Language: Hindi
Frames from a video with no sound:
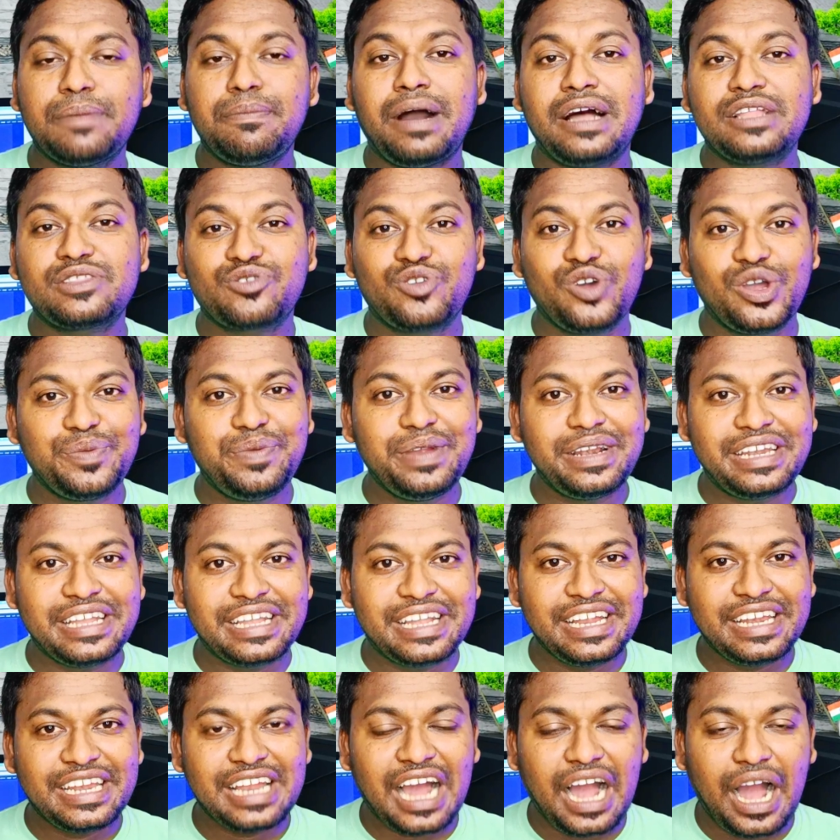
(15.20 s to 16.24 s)
बाद कोई भी
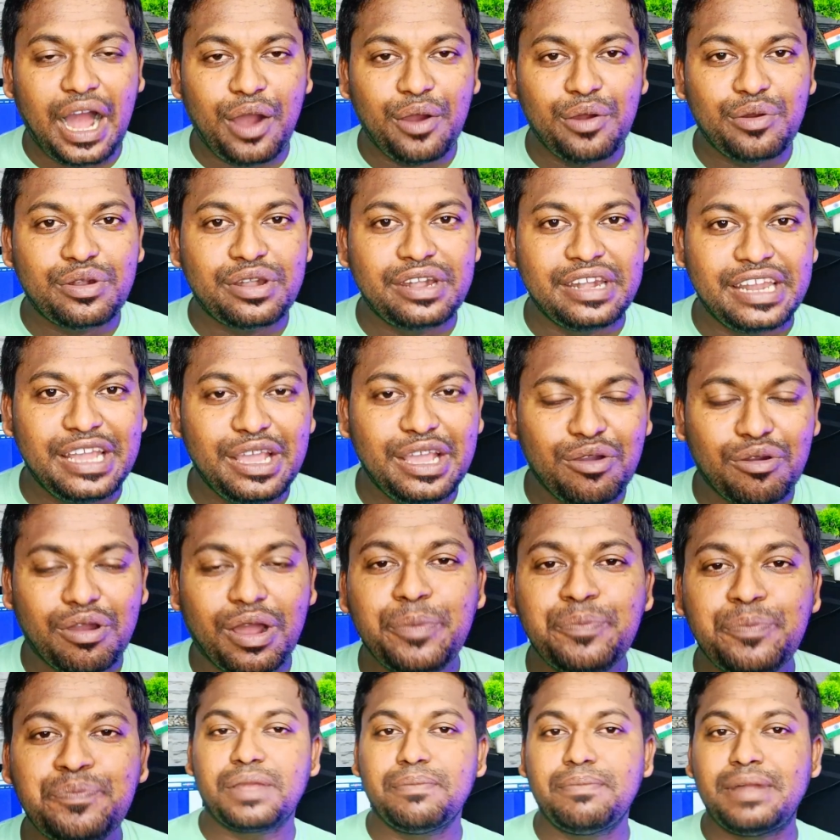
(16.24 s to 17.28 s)
टिकट आउट नहीं होगा
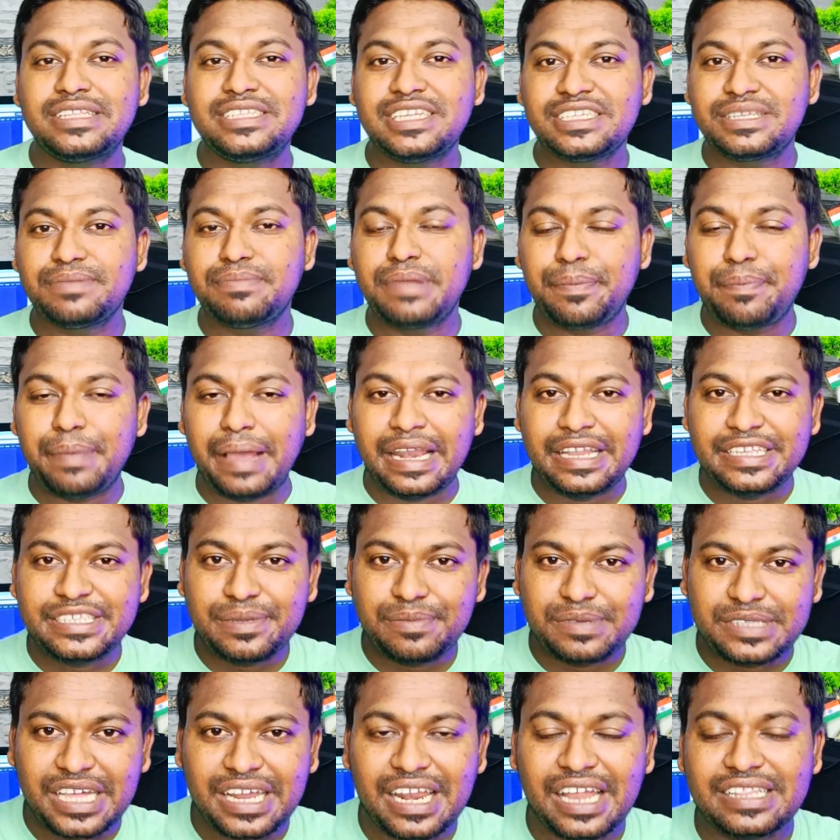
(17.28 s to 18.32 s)
बट जैसे मैं पहले से
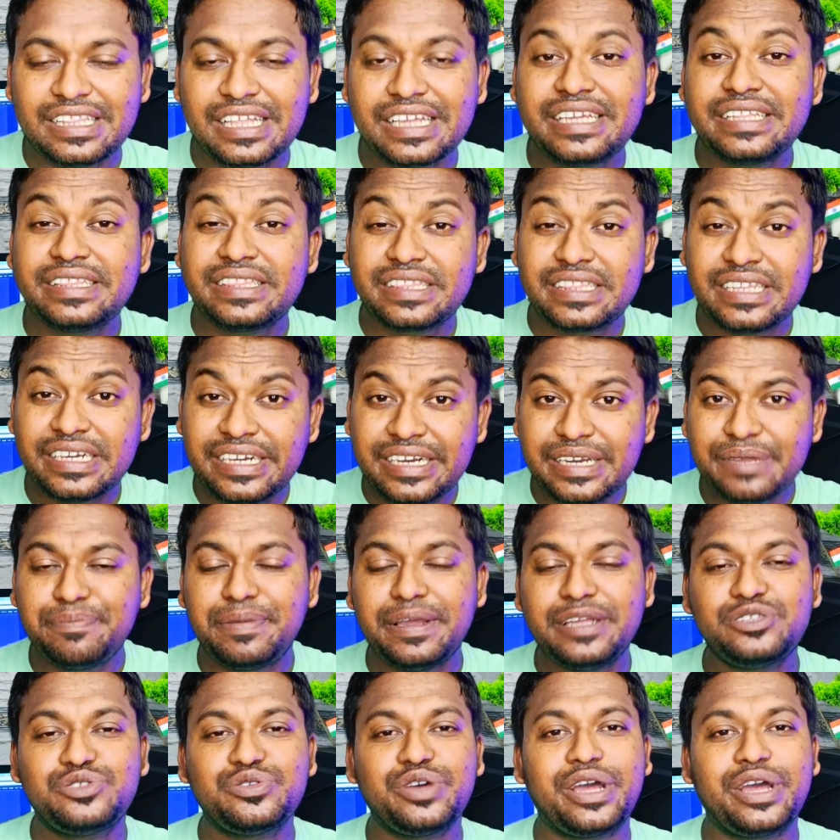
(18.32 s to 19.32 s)
बता रहा था कि थर्ड फेज जो